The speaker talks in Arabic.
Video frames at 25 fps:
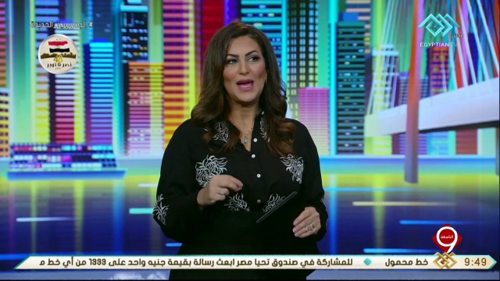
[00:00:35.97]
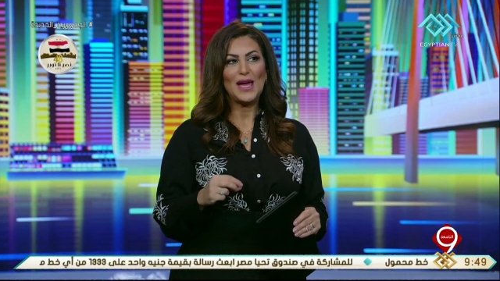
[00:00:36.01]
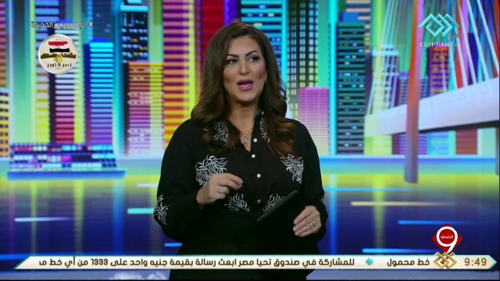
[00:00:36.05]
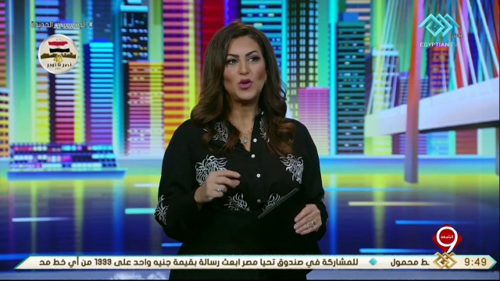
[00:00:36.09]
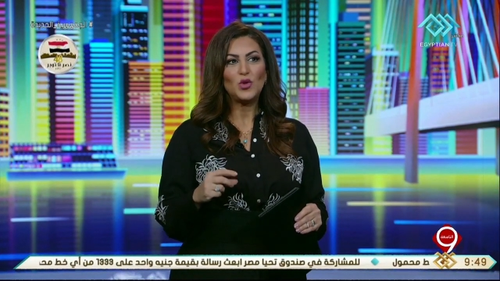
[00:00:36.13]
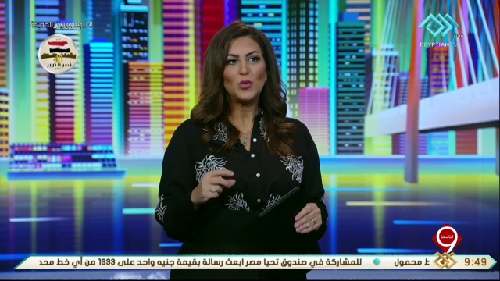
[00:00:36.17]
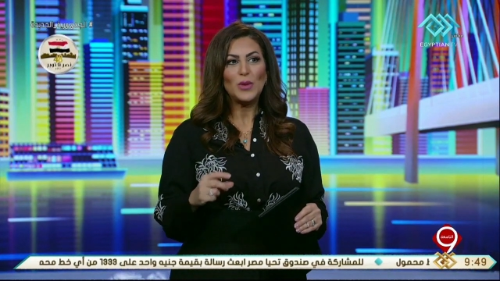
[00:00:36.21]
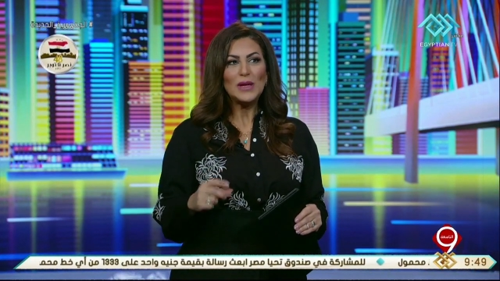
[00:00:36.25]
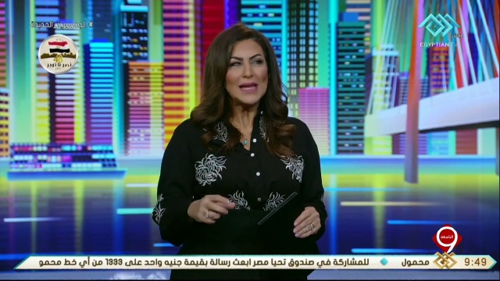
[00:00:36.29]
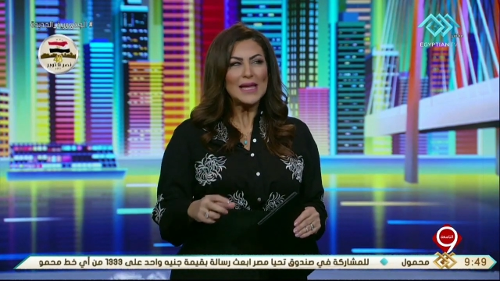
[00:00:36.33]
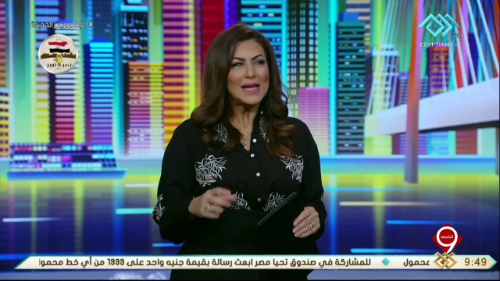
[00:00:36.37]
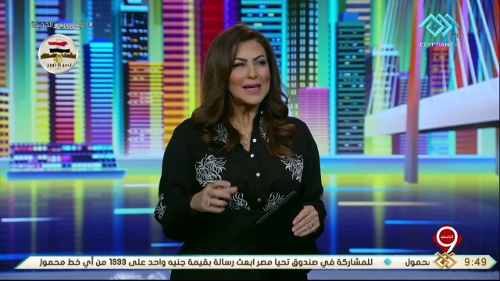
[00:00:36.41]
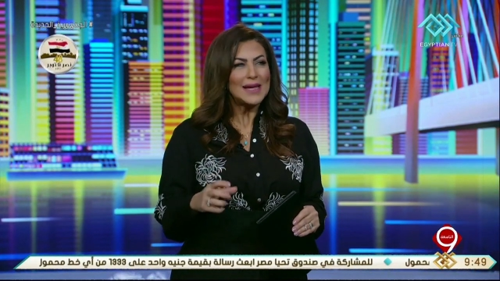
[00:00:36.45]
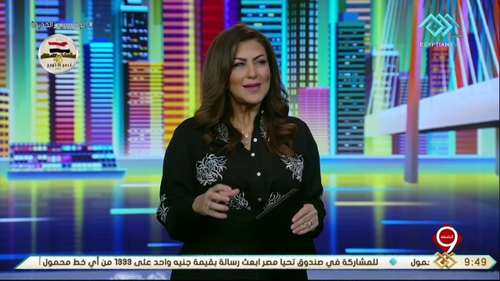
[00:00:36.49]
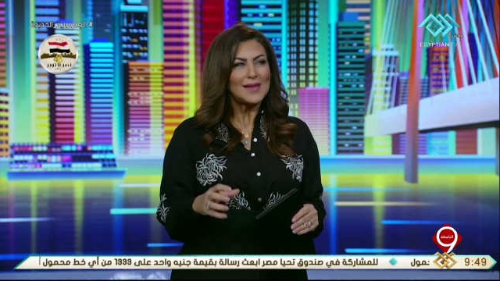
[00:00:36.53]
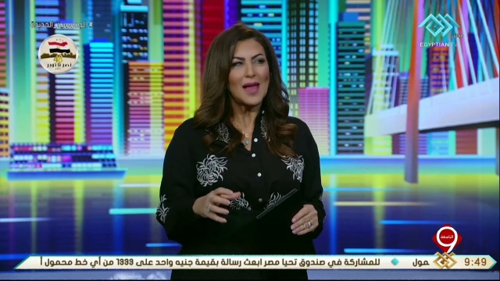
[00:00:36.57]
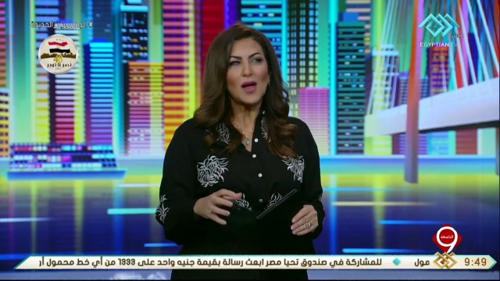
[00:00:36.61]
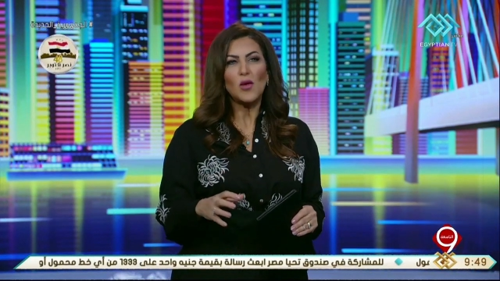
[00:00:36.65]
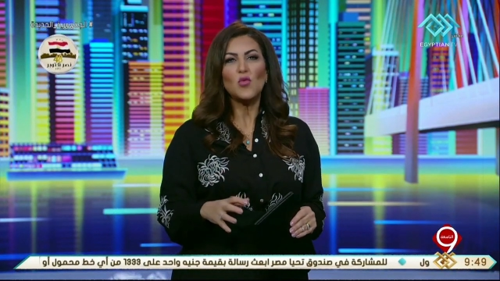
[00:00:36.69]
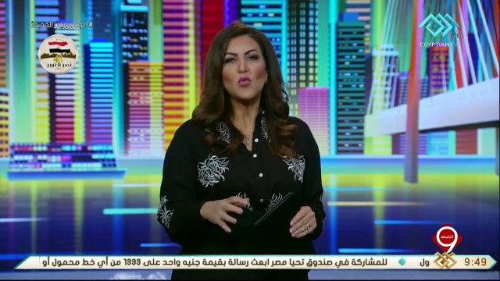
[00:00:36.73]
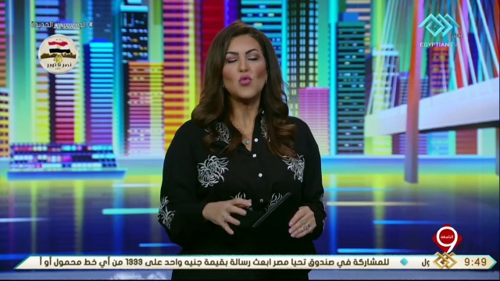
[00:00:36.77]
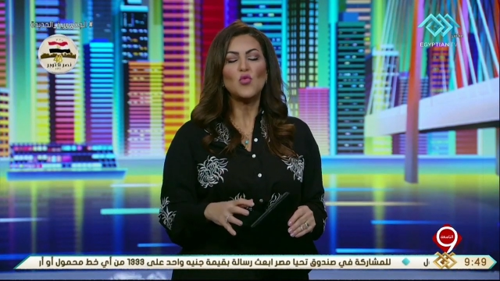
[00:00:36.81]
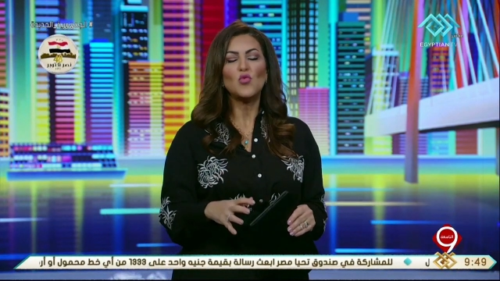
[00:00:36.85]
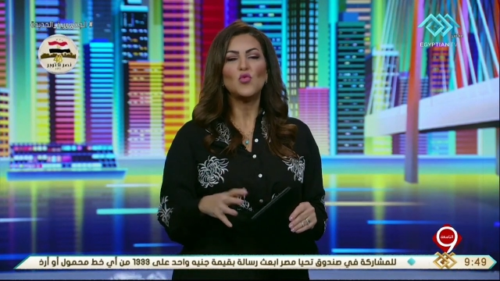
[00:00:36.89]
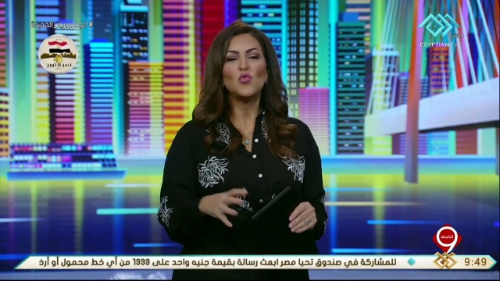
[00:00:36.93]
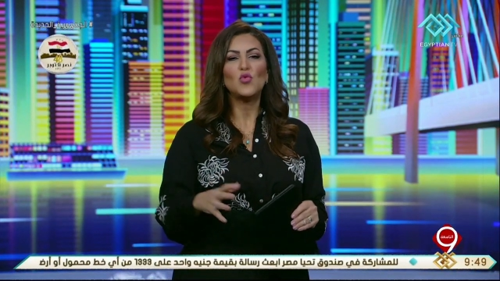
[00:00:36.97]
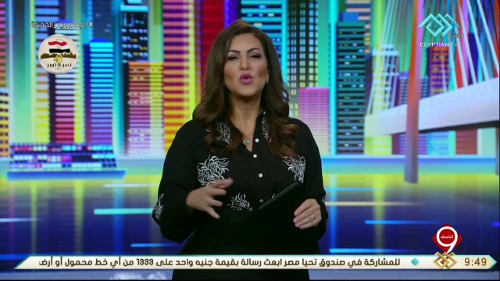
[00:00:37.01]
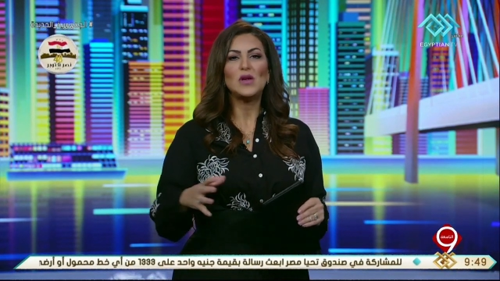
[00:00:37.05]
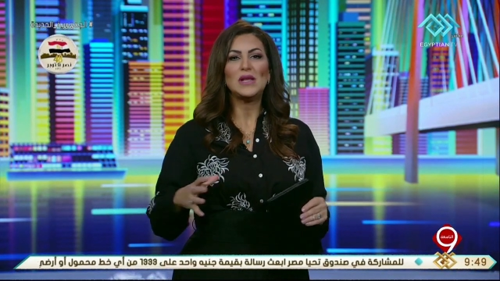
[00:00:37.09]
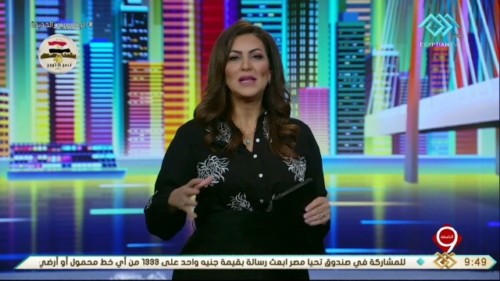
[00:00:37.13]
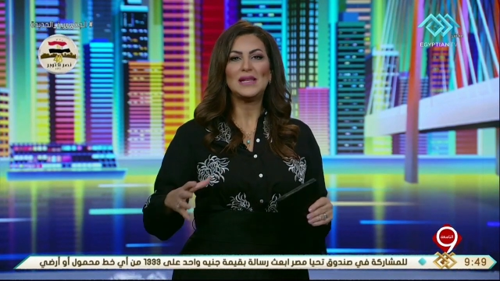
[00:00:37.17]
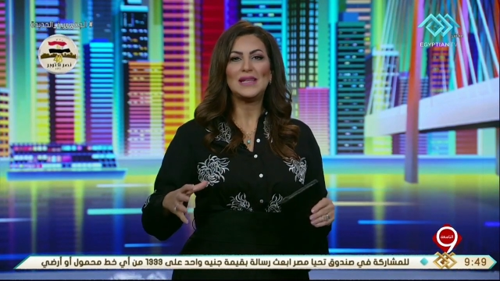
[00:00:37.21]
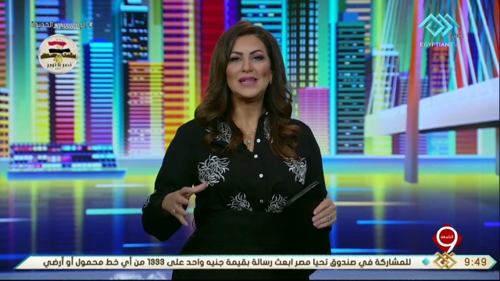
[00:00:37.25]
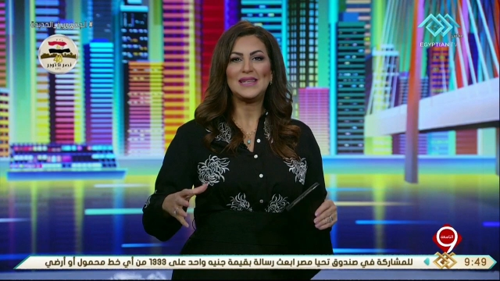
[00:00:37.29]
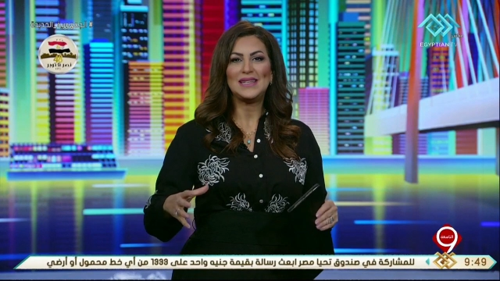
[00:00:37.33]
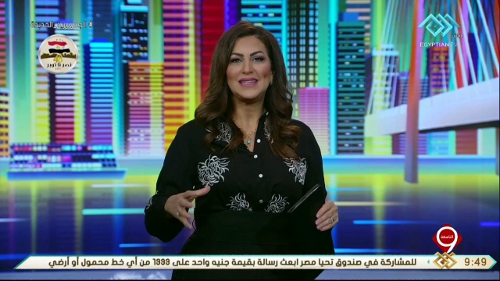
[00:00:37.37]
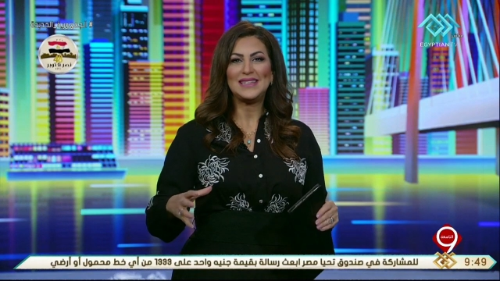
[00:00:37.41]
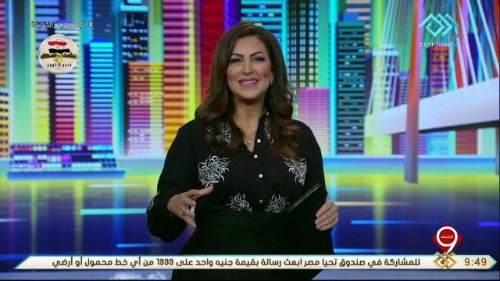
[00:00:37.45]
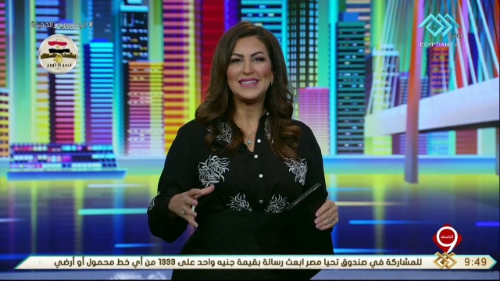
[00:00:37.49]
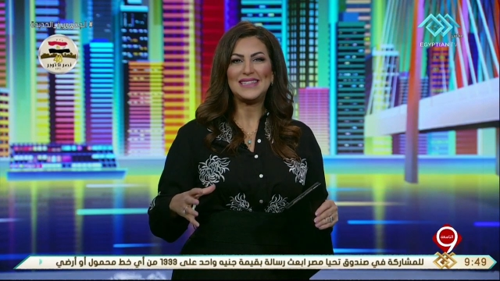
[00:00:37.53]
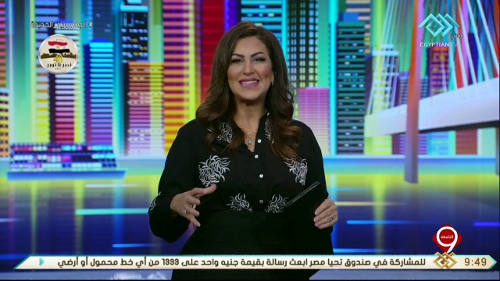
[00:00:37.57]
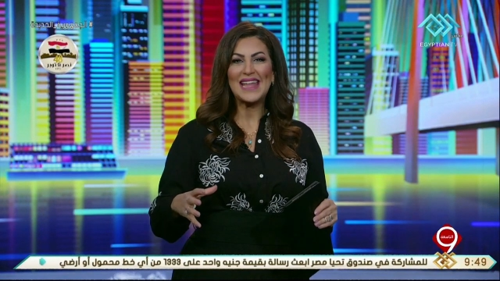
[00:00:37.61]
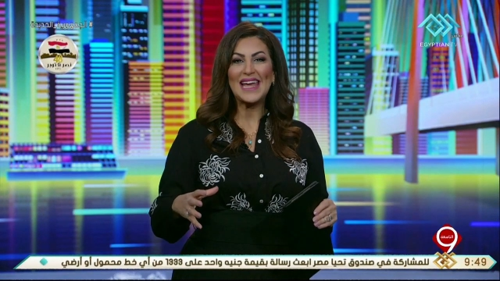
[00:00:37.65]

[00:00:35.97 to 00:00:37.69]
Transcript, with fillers: إنه بدأت أول